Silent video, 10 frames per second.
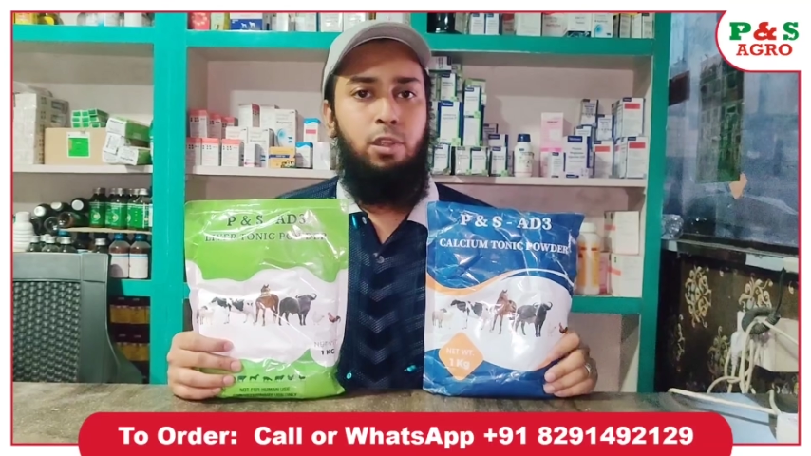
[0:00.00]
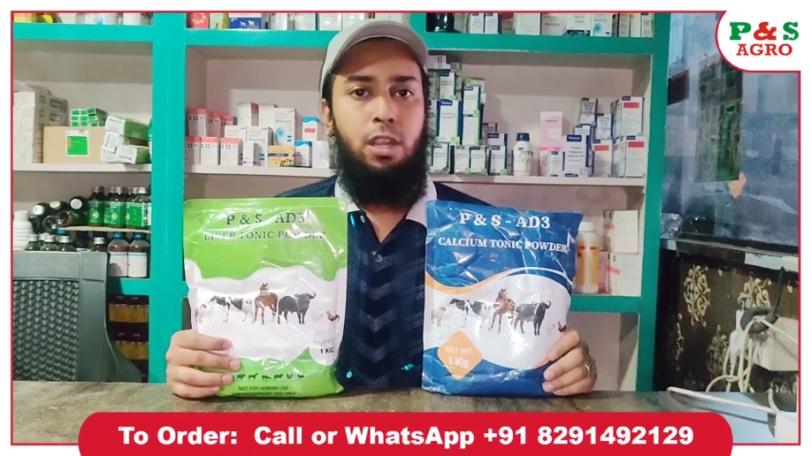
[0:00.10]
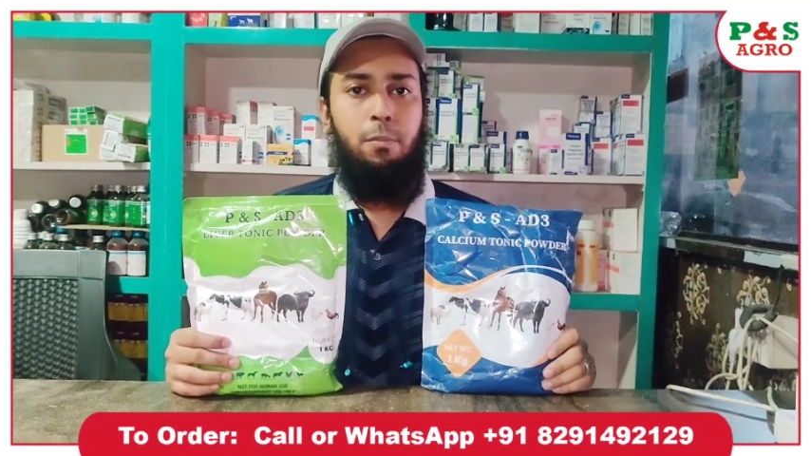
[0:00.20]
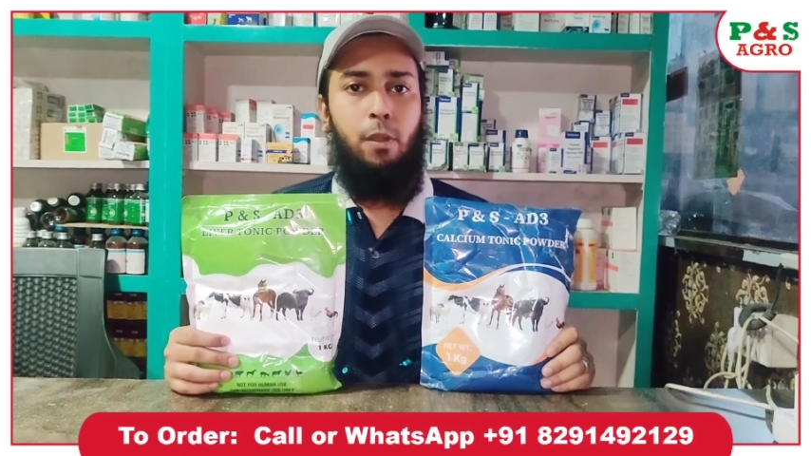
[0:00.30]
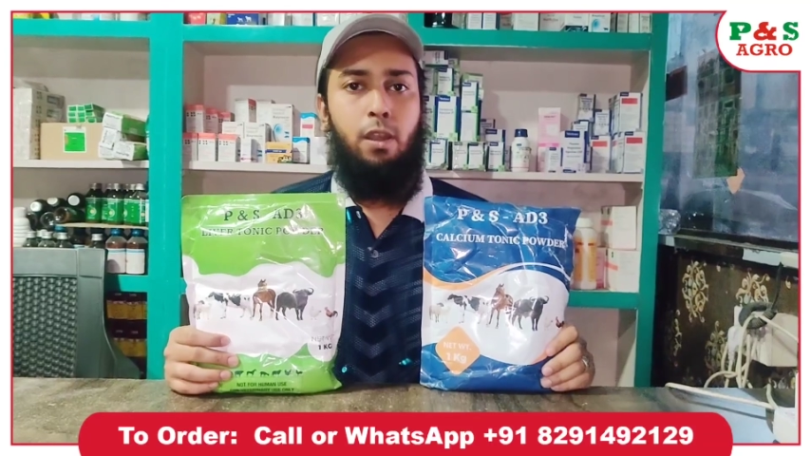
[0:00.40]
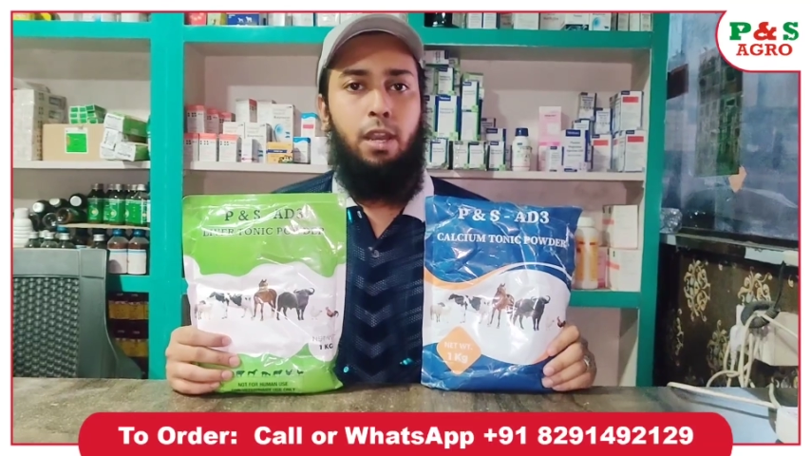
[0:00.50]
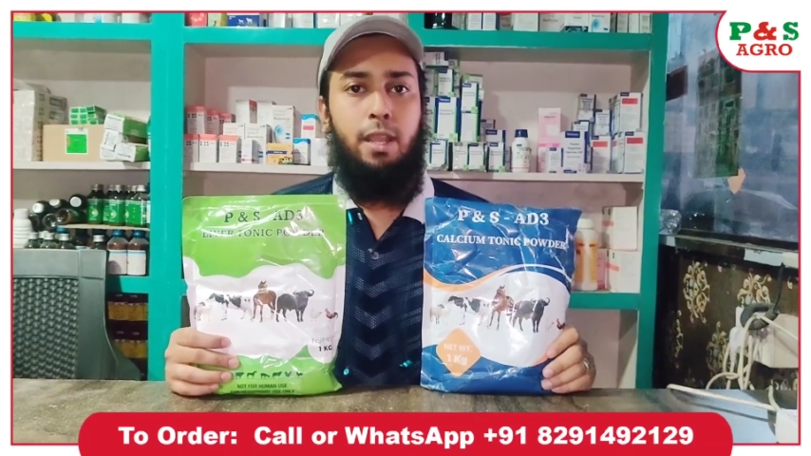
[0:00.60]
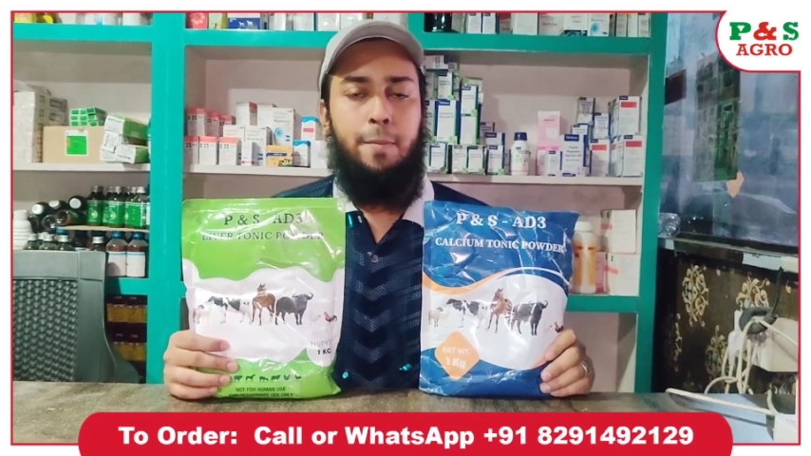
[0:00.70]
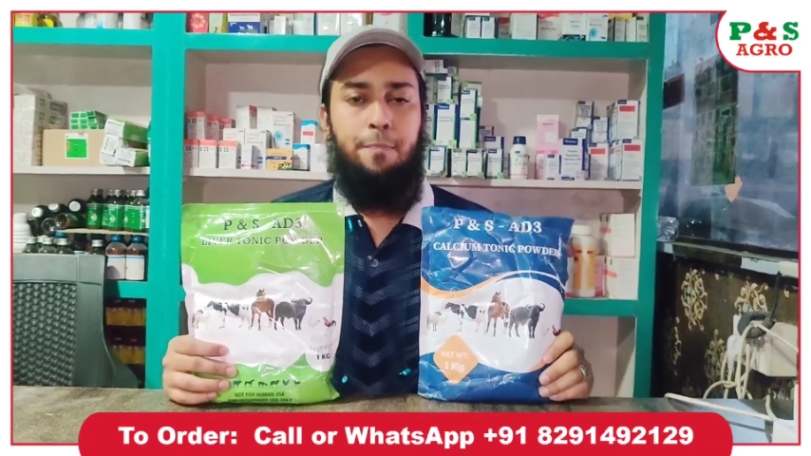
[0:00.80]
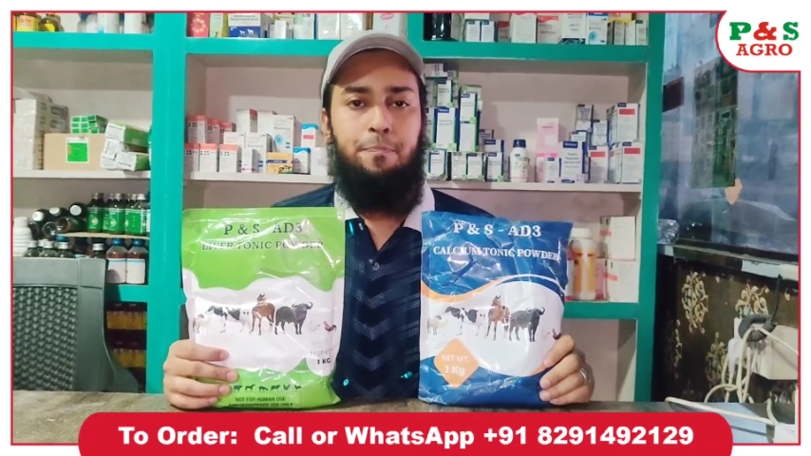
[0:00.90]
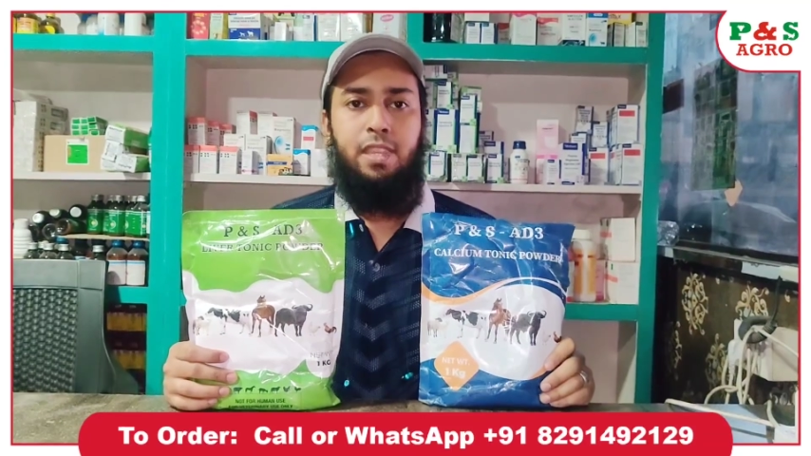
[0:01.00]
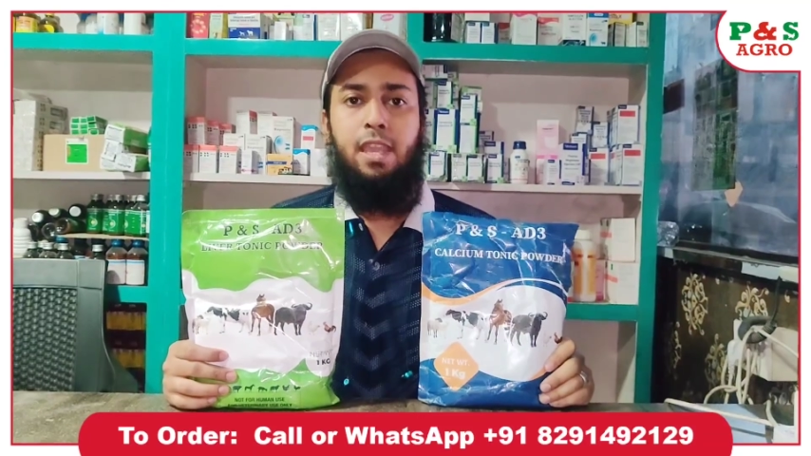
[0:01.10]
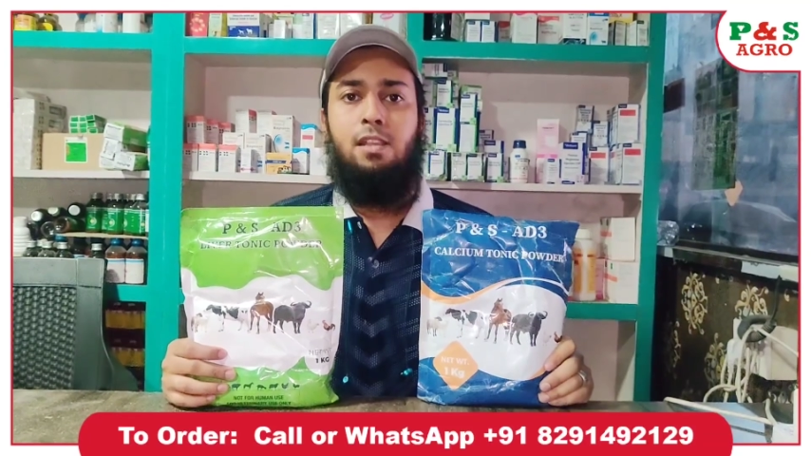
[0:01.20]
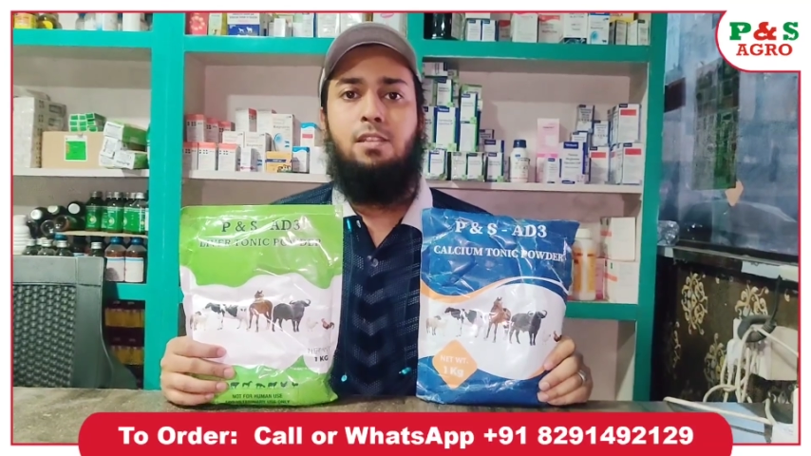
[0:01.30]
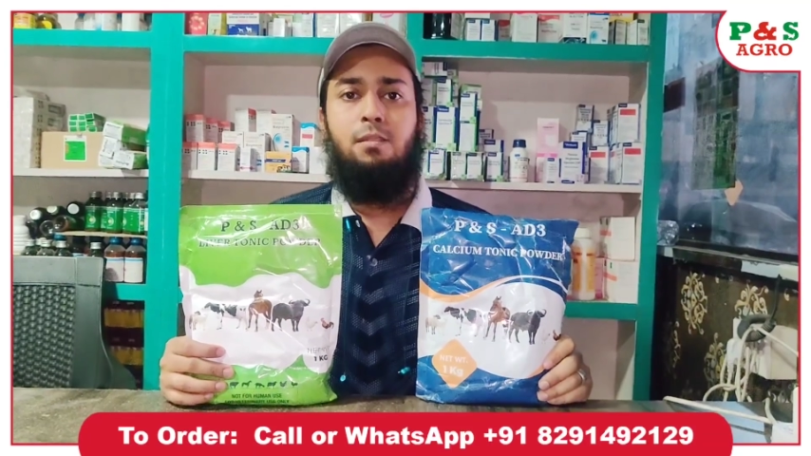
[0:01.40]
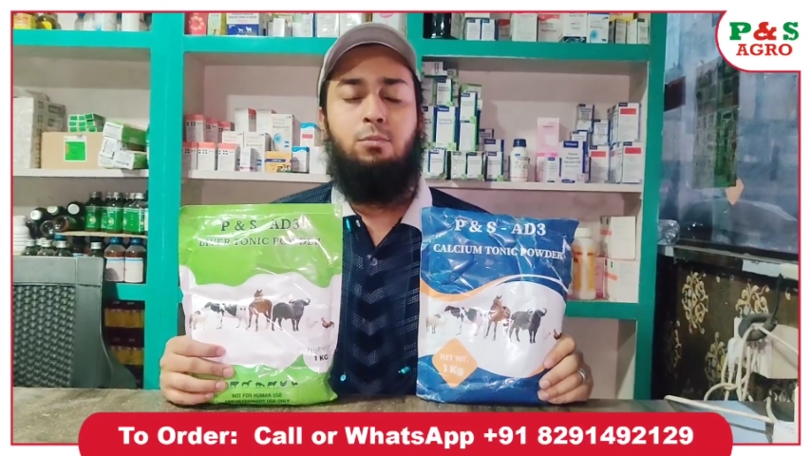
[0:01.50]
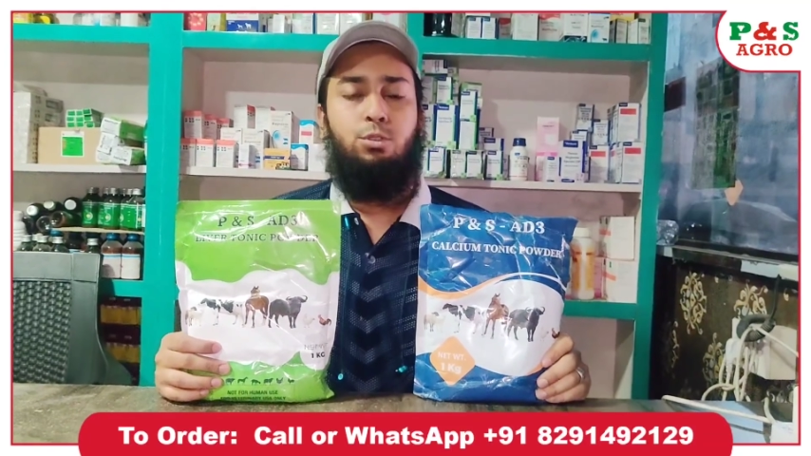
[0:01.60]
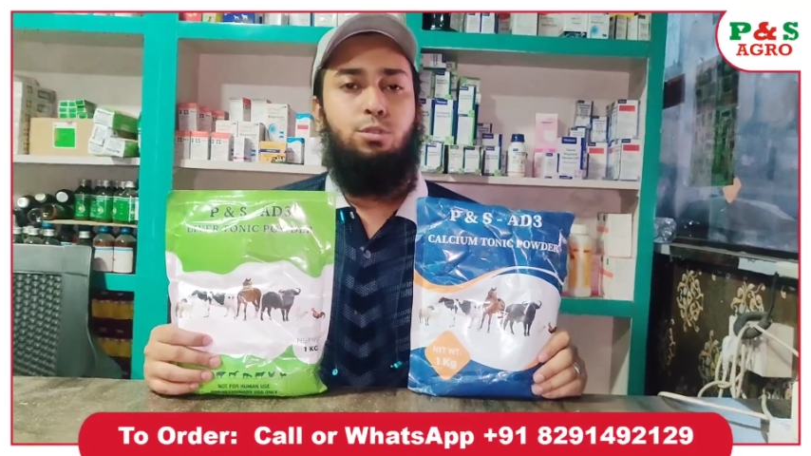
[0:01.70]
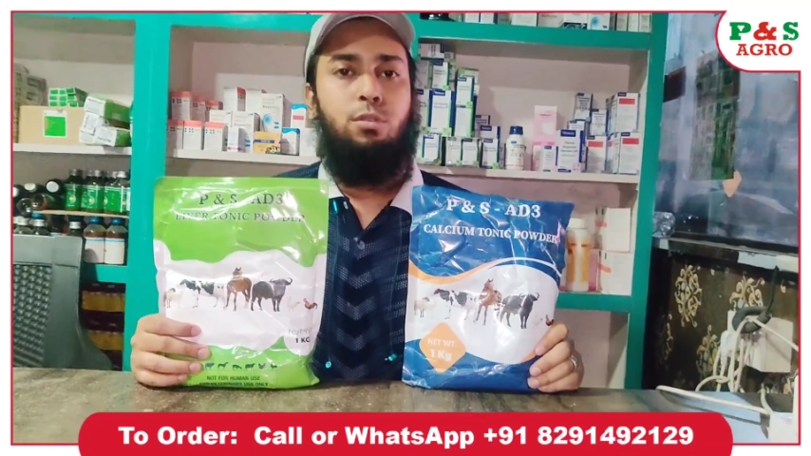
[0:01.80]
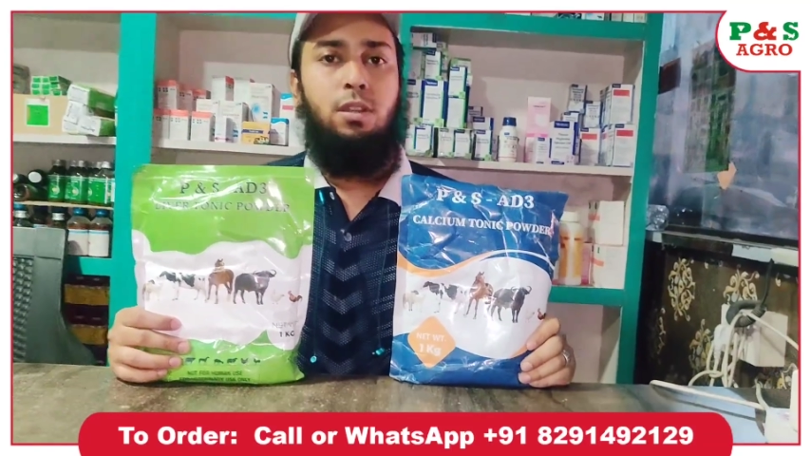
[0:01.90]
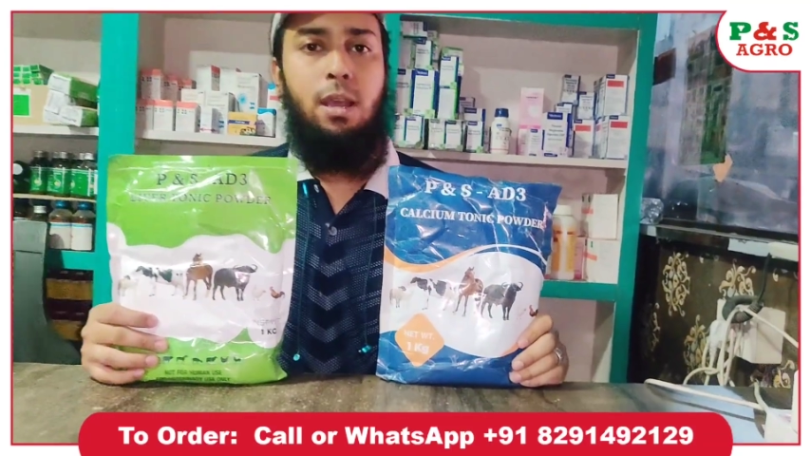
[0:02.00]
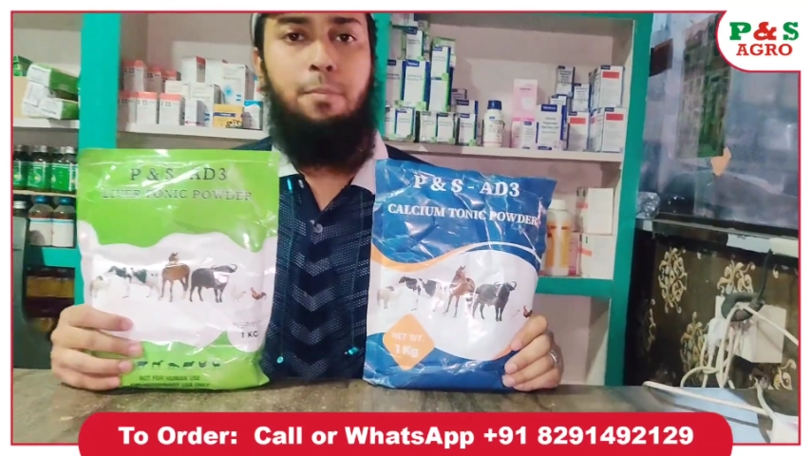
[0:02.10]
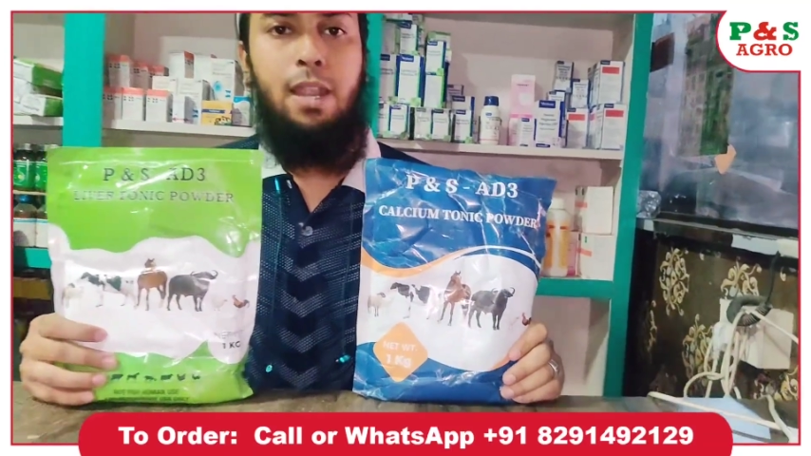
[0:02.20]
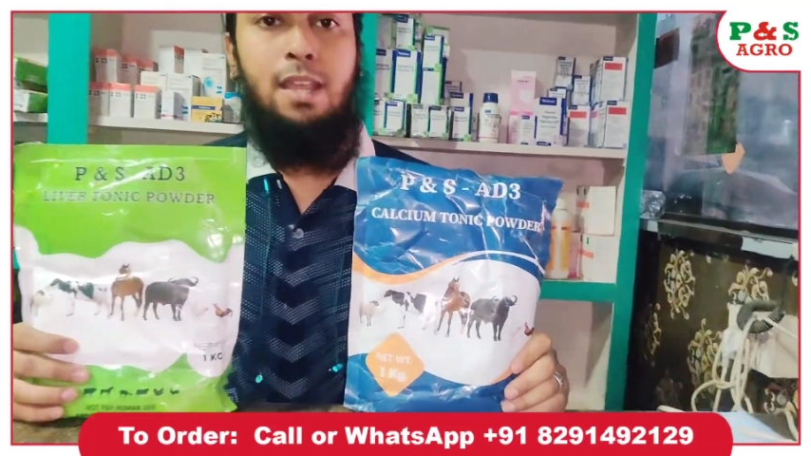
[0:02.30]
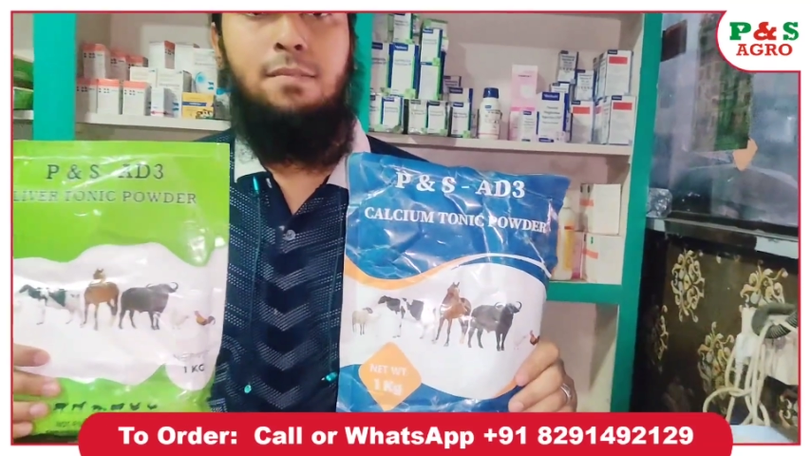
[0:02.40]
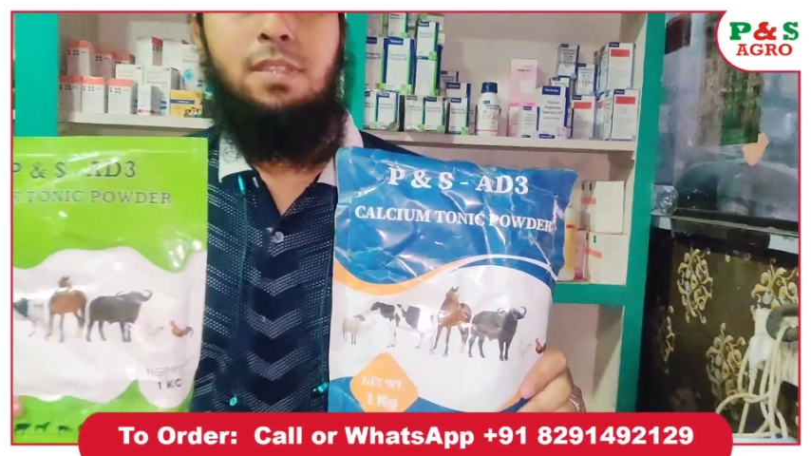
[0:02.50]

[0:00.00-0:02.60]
टॉनिक पाउडर है कैल्शियम तो आप नाम